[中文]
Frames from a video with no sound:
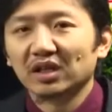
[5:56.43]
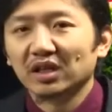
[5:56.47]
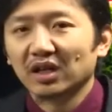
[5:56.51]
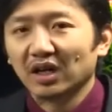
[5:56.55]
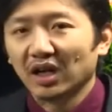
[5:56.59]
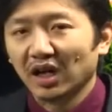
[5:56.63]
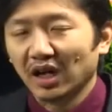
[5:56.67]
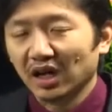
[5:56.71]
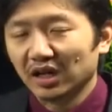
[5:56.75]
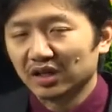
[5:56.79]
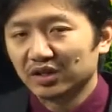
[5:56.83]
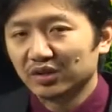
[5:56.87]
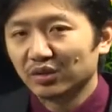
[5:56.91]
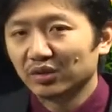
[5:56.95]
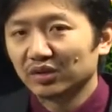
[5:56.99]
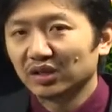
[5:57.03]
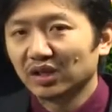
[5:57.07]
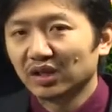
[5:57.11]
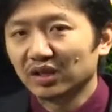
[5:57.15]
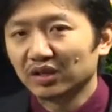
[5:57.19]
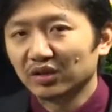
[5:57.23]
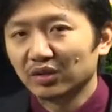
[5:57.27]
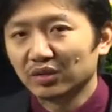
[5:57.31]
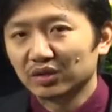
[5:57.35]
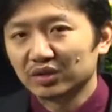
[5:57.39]
啊，就
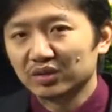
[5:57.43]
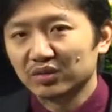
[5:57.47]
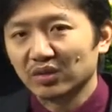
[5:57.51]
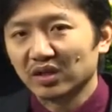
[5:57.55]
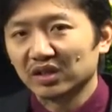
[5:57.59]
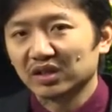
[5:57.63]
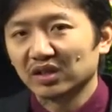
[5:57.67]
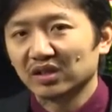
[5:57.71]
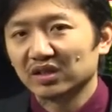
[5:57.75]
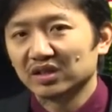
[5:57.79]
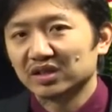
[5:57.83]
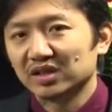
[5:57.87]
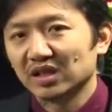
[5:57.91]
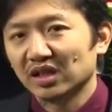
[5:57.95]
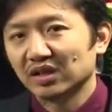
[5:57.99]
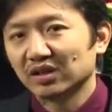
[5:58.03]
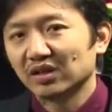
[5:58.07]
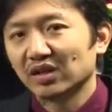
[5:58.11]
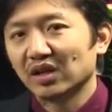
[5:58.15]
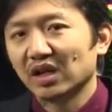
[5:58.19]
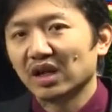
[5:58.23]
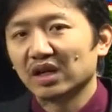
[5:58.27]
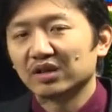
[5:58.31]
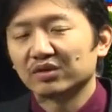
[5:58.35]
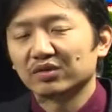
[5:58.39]
能够做到相
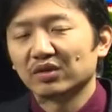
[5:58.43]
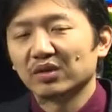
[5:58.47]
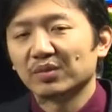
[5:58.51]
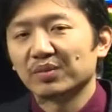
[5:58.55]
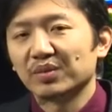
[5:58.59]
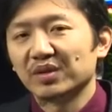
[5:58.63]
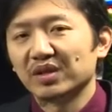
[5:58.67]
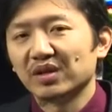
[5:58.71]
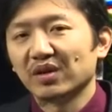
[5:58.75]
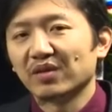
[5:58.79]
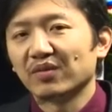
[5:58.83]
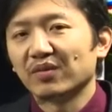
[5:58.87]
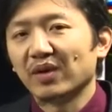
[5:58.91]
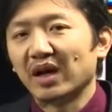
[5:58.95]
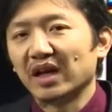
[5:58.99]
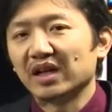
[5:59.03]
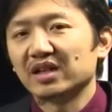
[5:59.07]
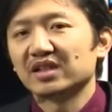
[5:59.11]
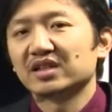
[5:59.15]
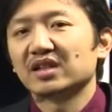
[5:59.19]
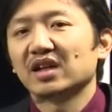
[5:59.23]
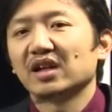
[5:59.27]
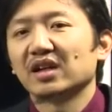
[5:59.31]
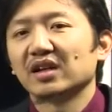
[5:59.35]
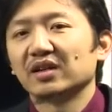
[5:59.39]
对来说比较完
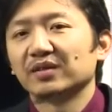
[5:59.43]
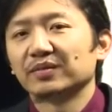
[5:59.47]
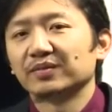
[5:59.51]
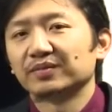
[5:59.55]
善了，